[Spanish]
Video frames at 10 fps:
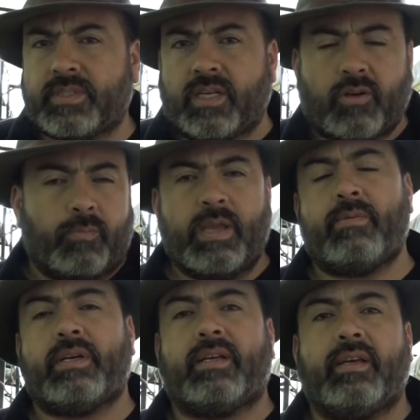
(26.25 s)
si el
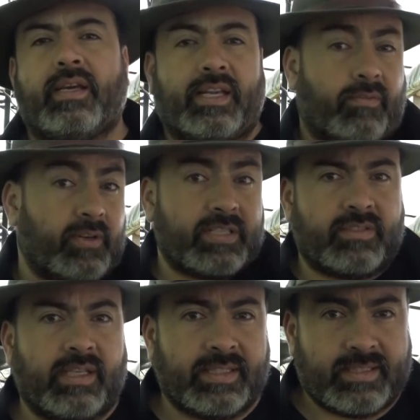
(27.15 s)
copihue es la flor
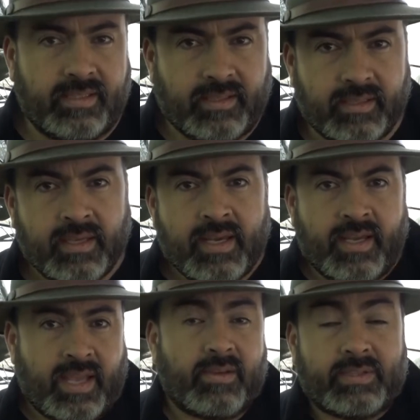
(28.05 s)
nacional de Chile
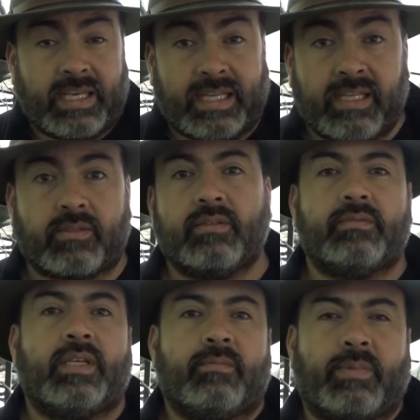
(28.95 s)
y hay un decreto
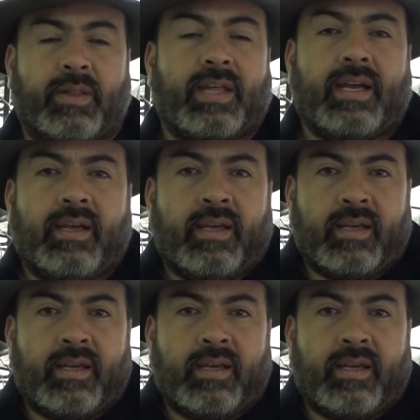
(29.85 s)
¿verdad?